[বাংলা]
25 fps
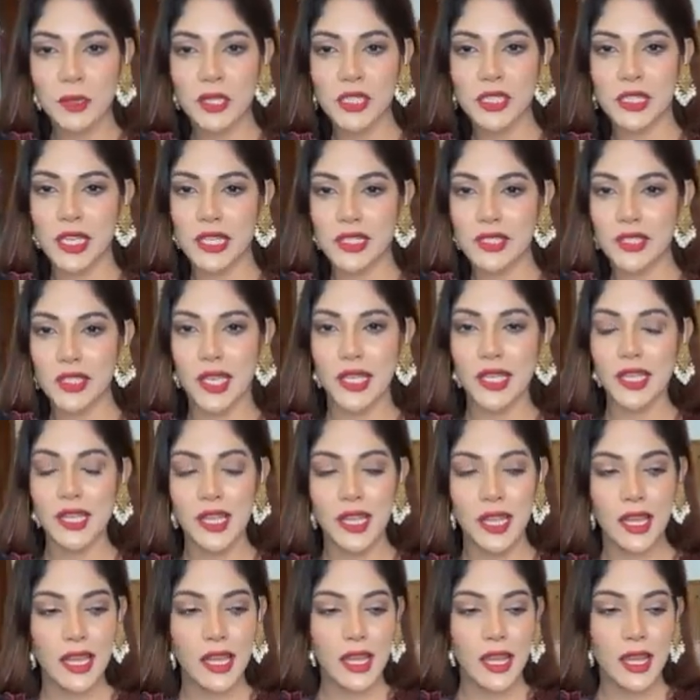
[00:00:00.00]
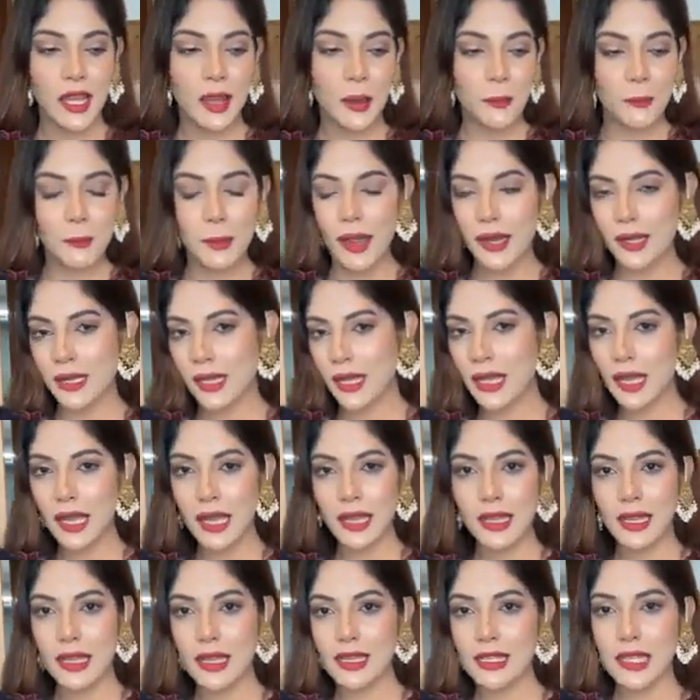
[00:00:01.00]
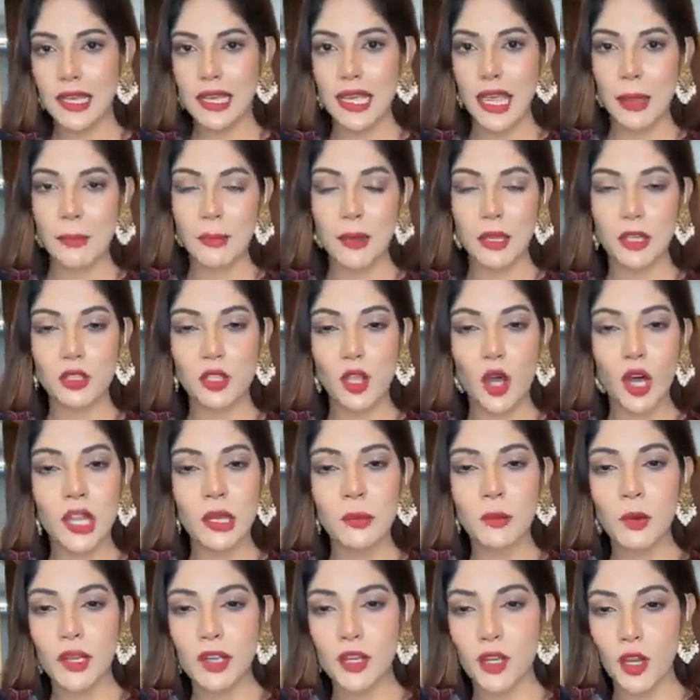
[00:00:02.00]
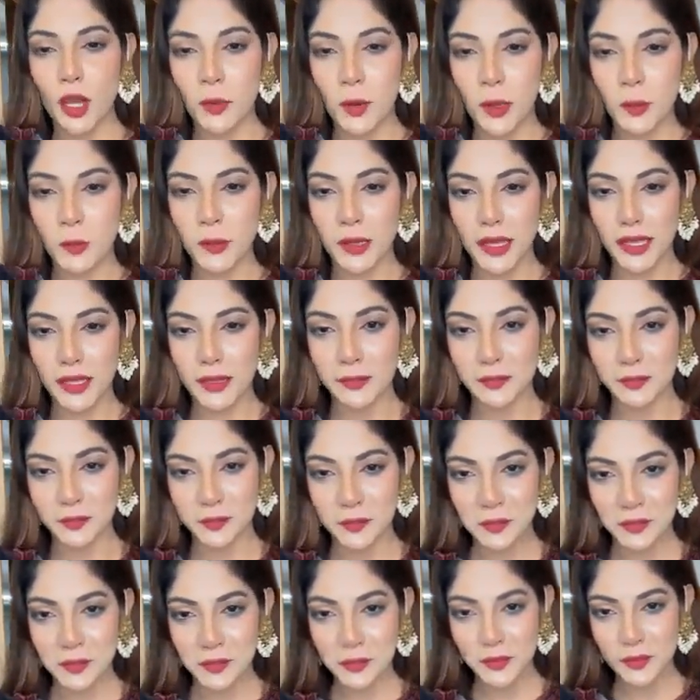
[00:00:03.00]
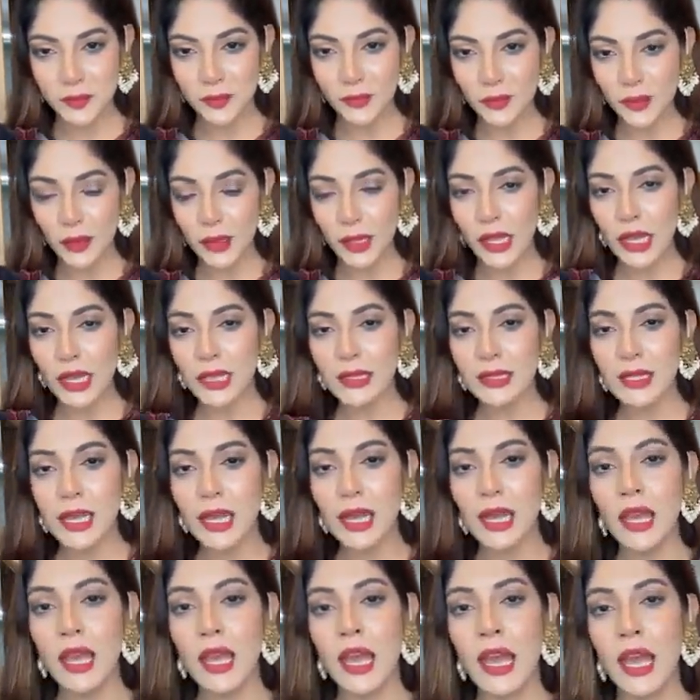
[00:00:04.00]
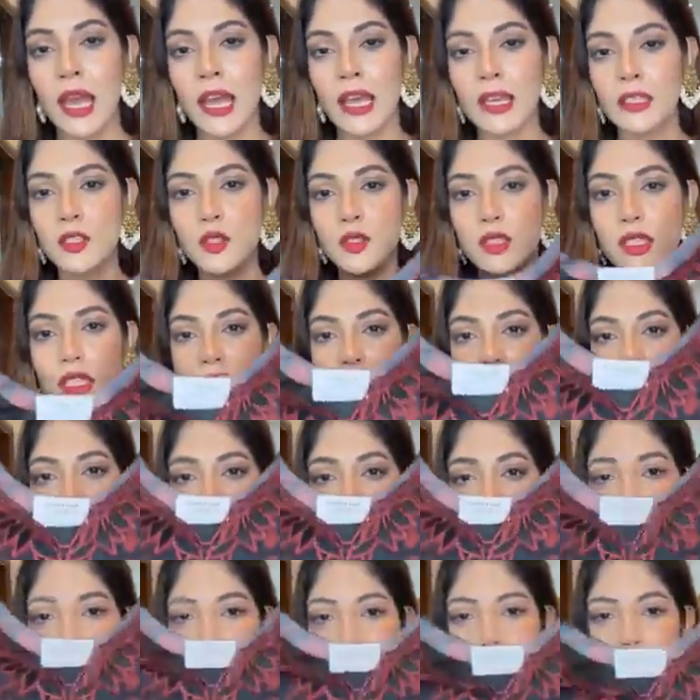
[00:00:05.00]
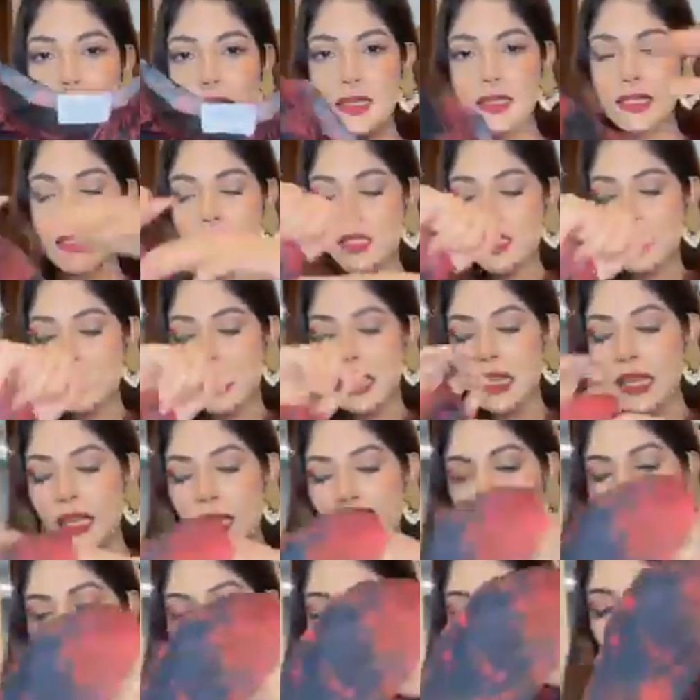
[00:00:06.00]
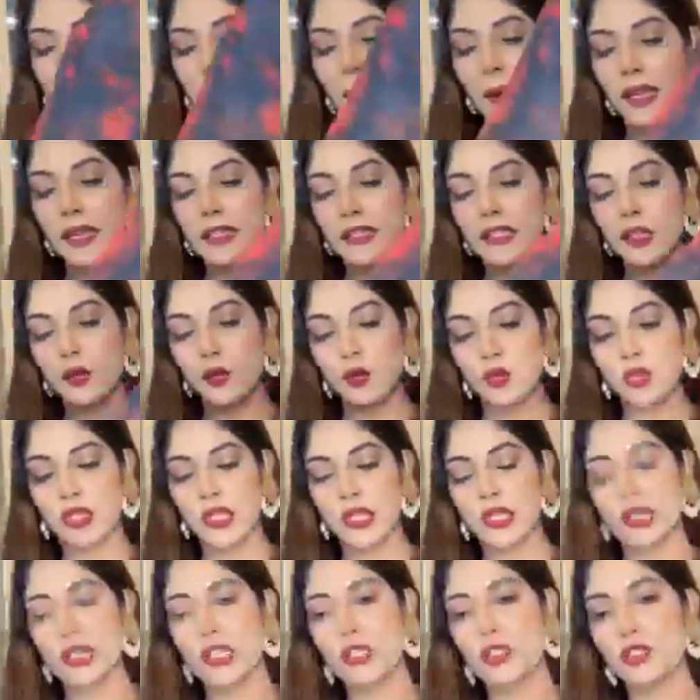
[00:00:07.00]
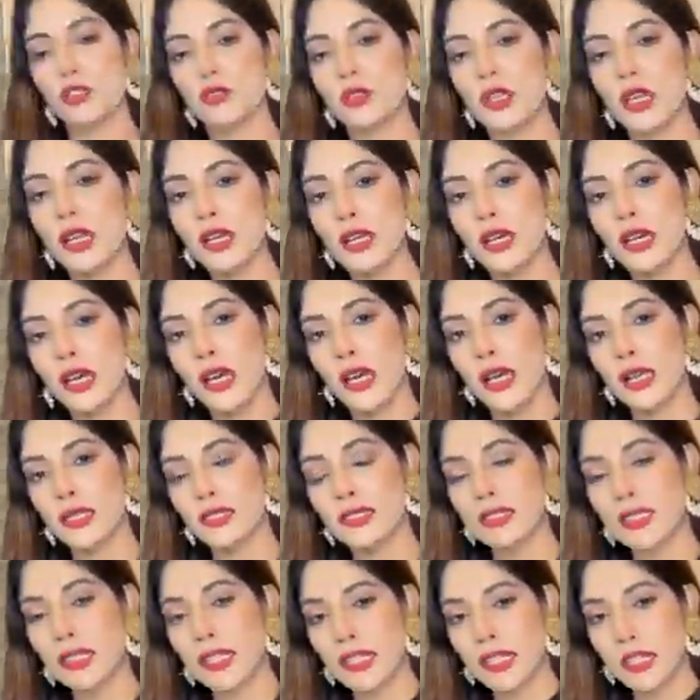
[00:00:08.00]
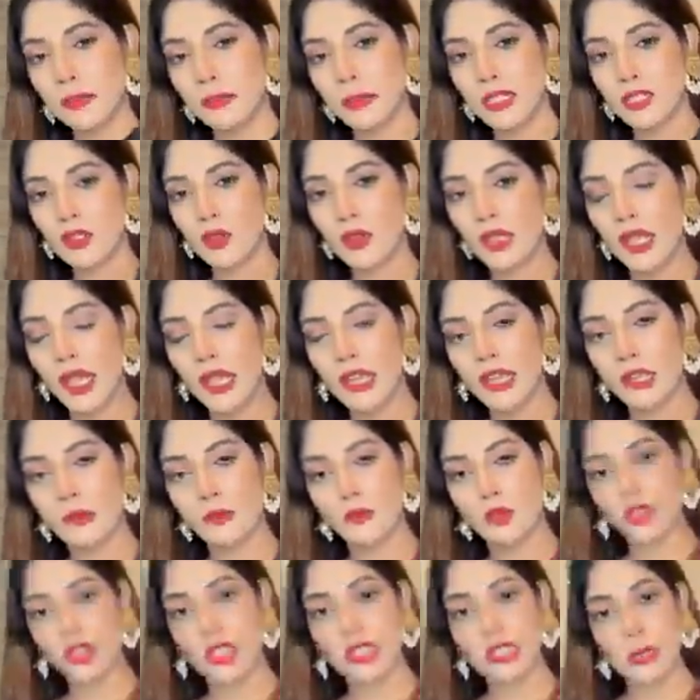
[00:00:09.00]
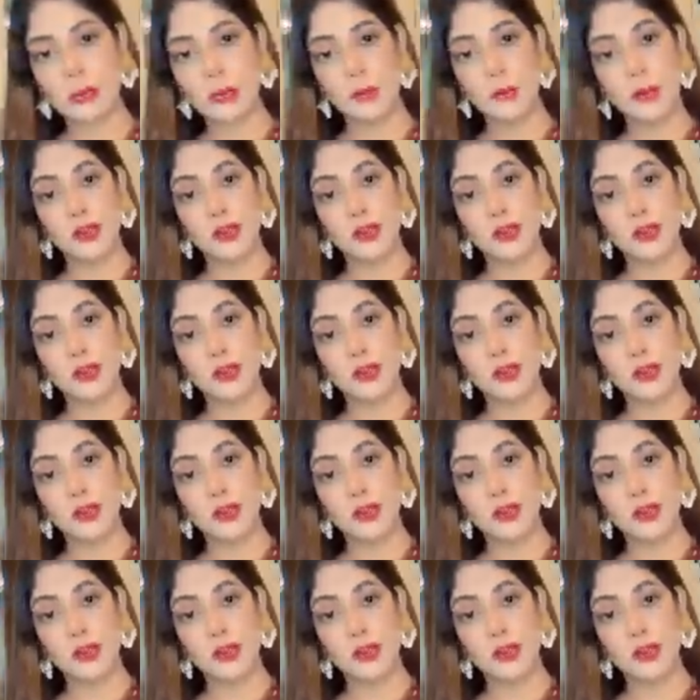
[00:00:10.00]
অনেক প্রেশার যায় বাট এখানে আসলে আমার দল বলের অভাব নাই আচ্ছা সো ডিজাইন প্যাটার্নটা জাস্ট দেখে নিয়ে না পা এটা হচ্ছে কিছুটা সিল্ক মেটেরিয়ালের মধ্যে